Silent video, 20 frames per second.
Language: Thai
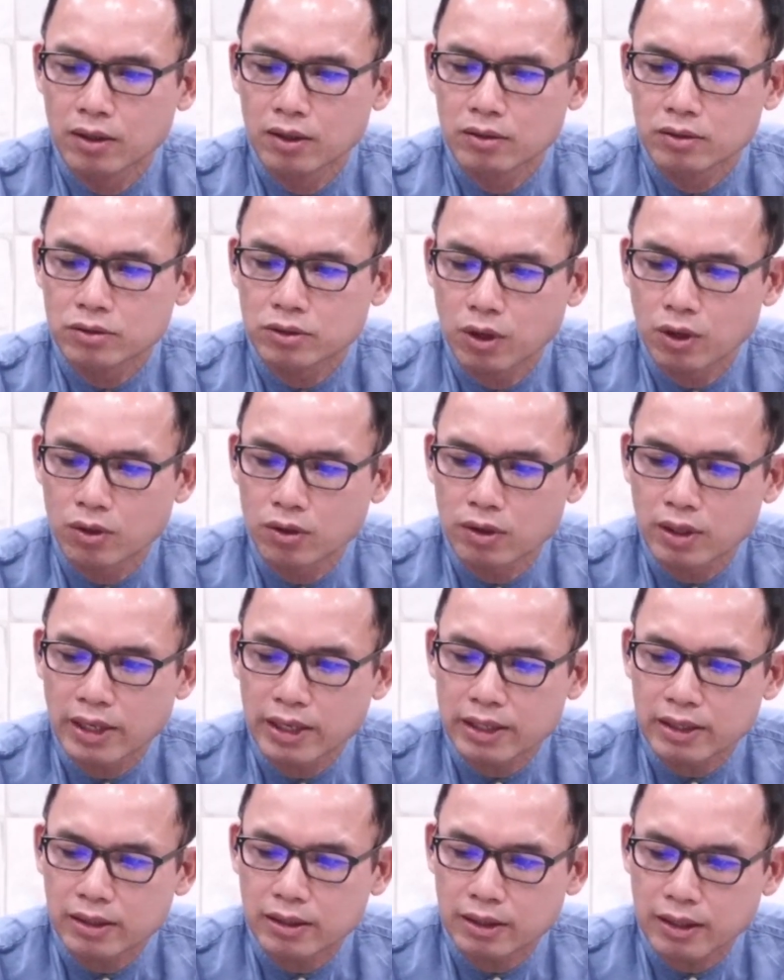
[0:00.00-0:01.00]
ทรงฤ
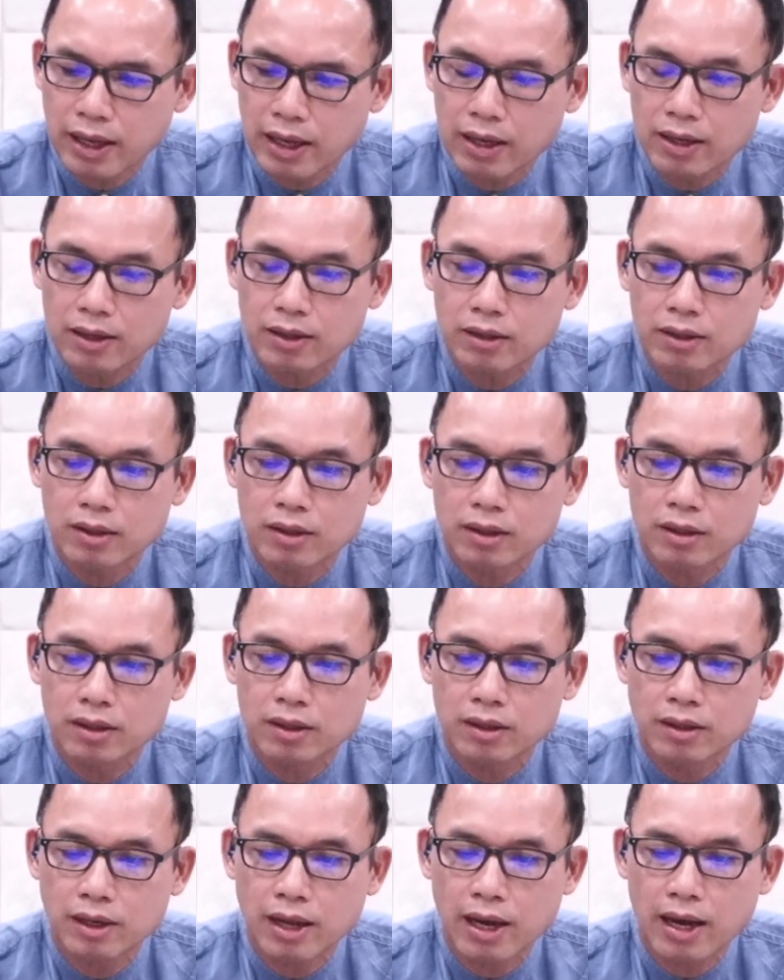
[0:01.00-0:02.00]
ทธิ์และ
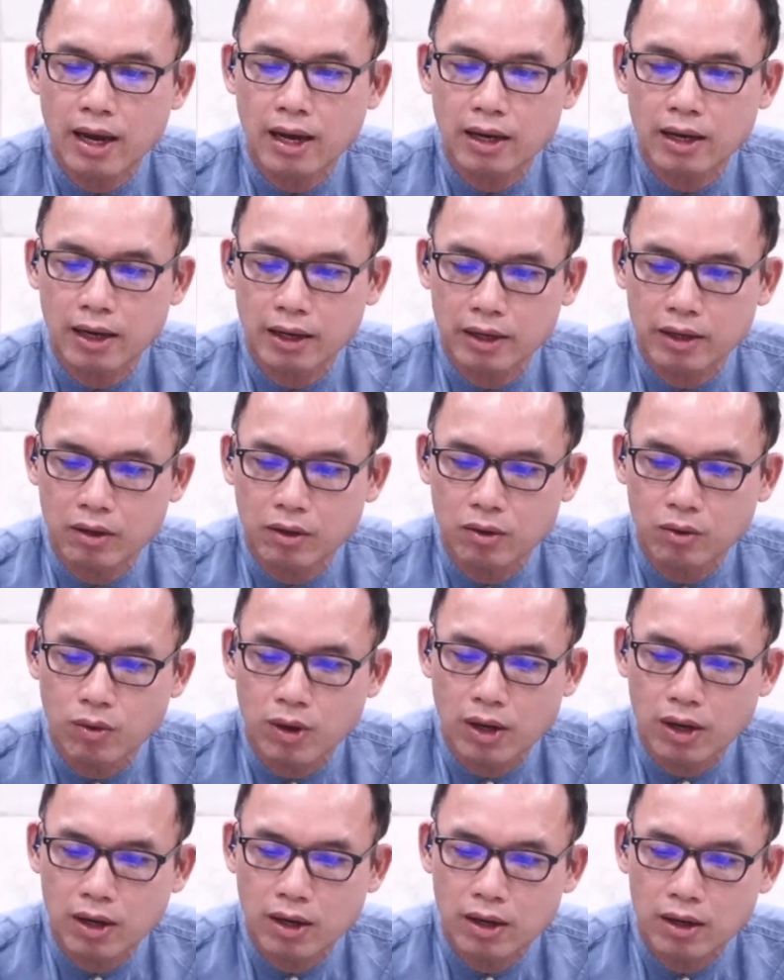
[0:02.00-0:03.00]
น่าเกรงกลัว
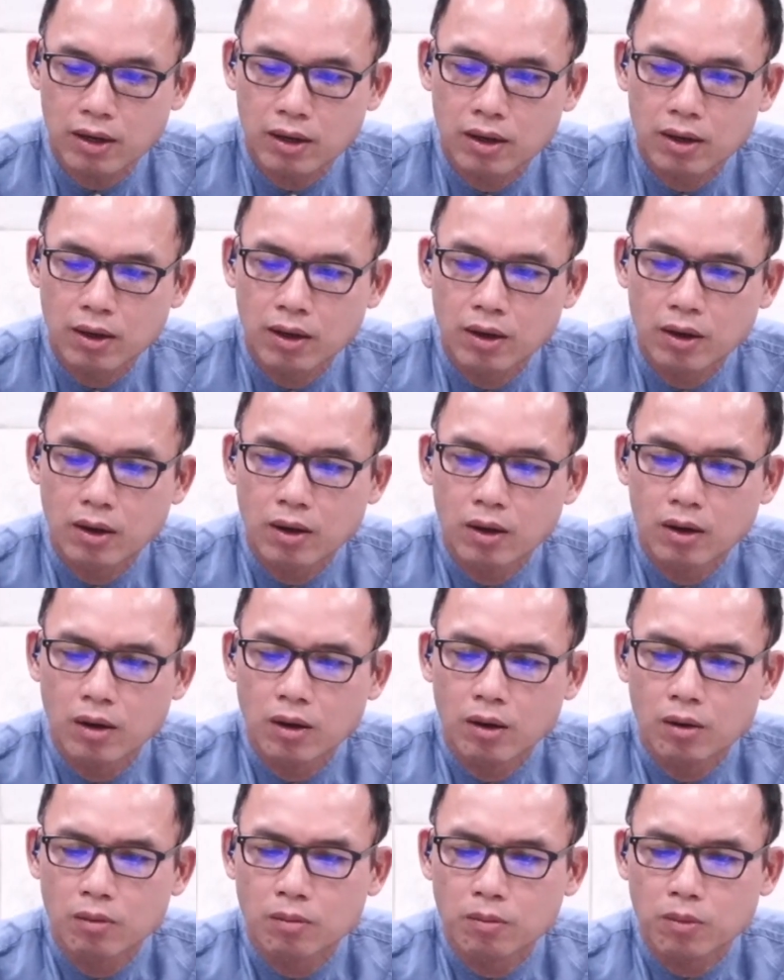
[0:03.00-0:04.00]

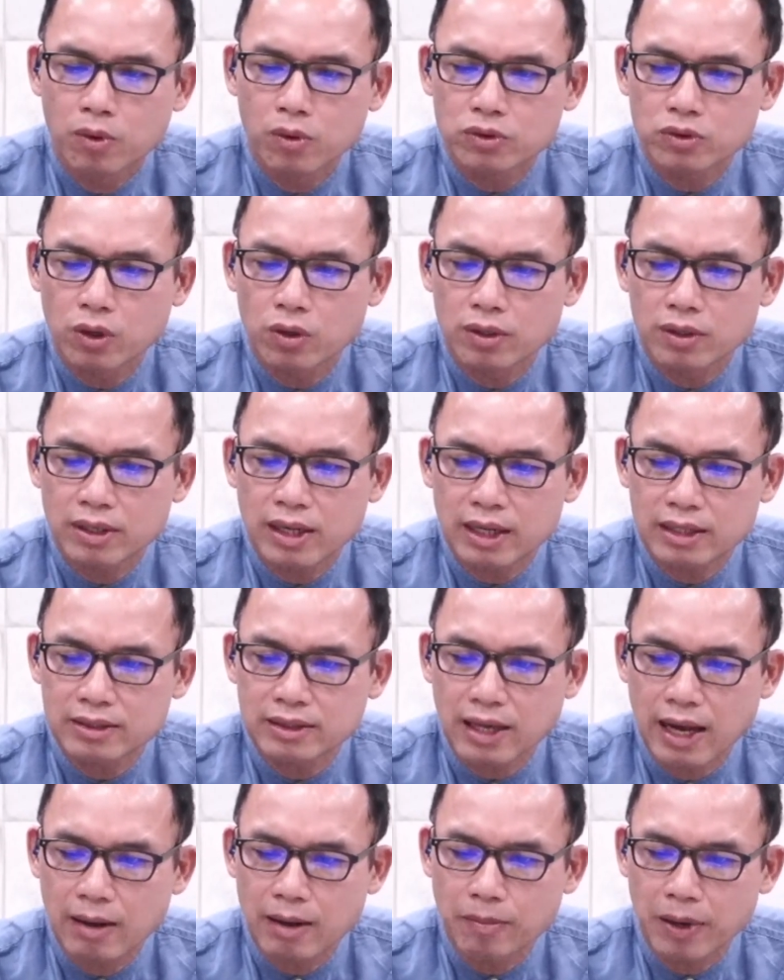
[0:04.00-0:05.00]
ผู้ทรงรัก
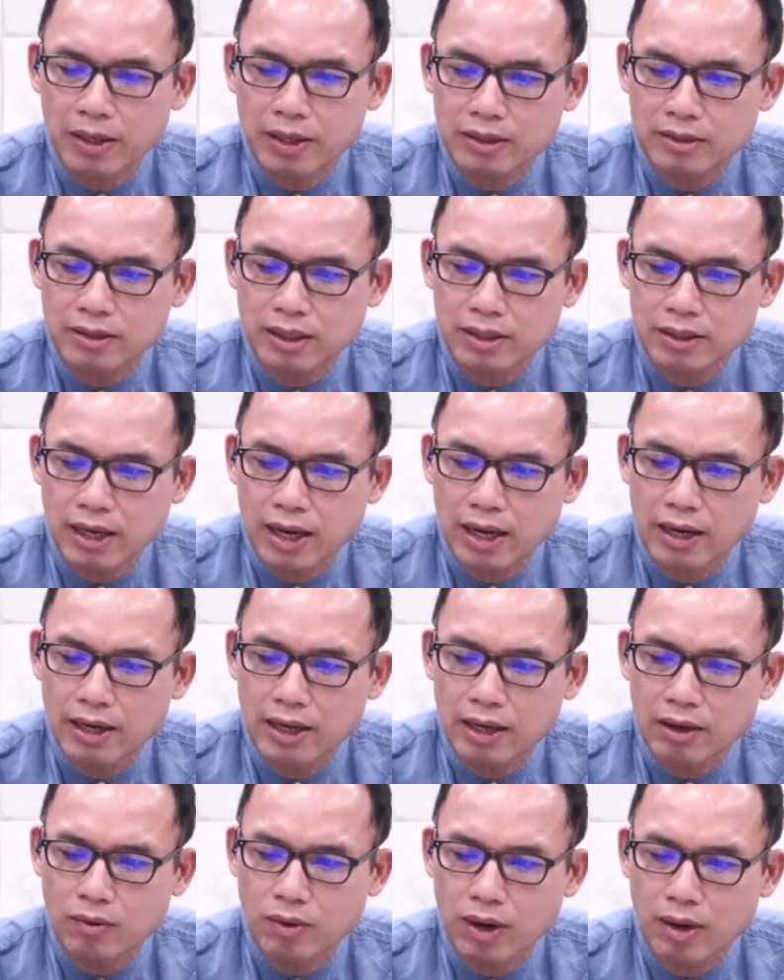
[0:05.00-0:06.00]
ษาพันธสัญญาและ
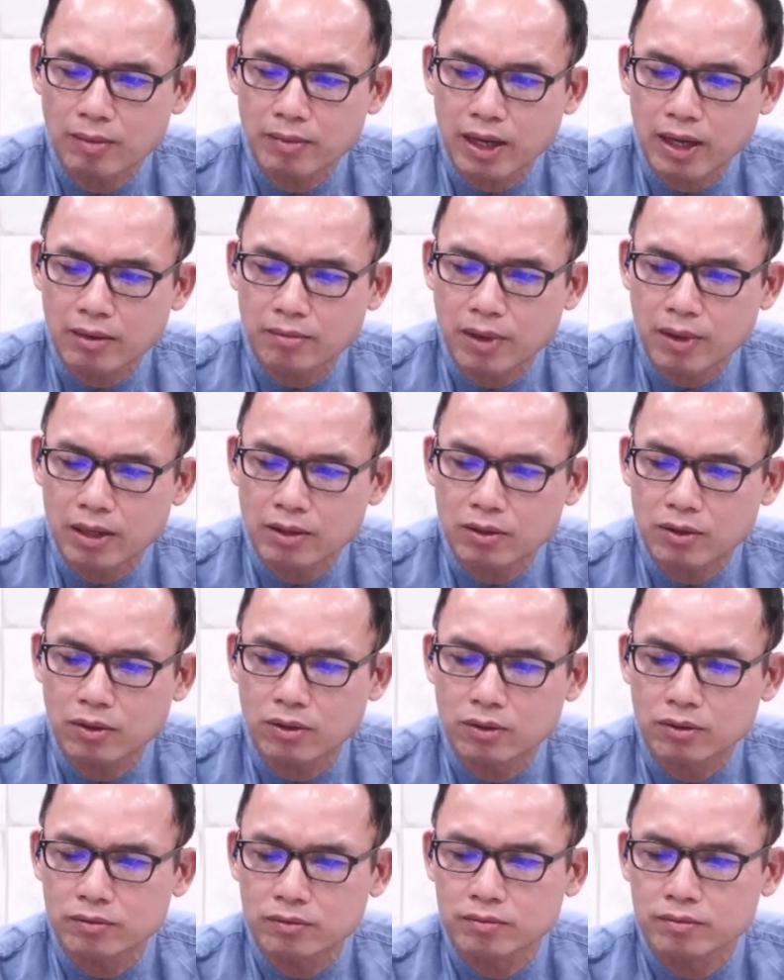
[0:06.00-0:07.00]
ความรักมั่นคง
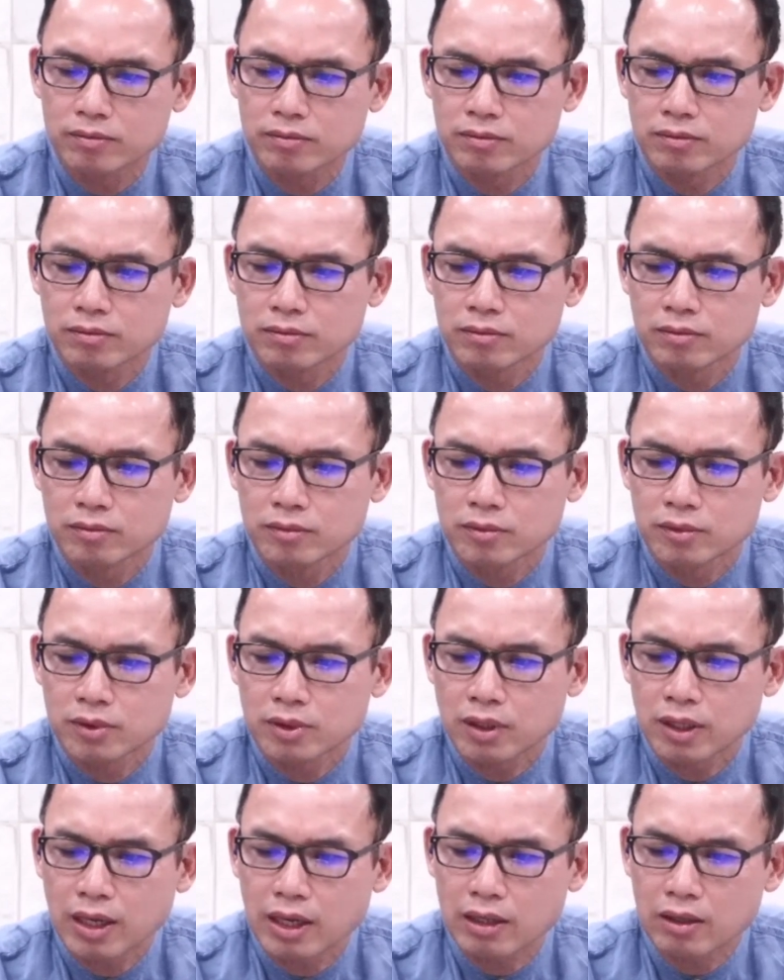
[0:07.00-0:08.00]

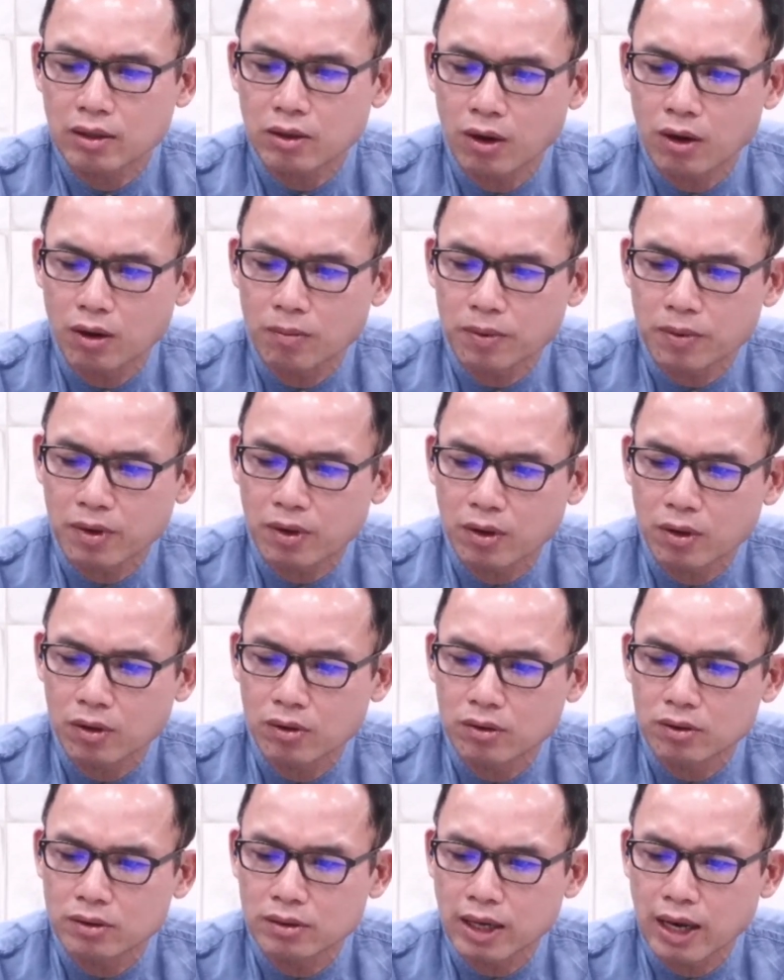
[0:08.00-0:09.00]
ฉะนั้นขอพระอง
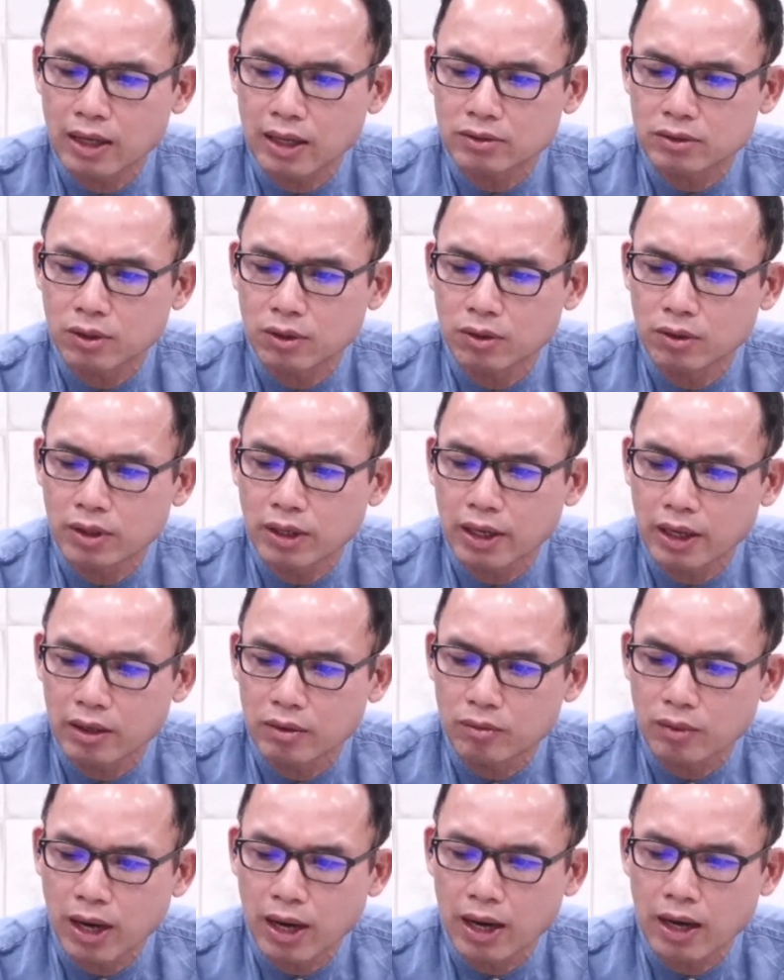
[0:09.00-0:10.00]
ค์อย่าทรงเห็นว่า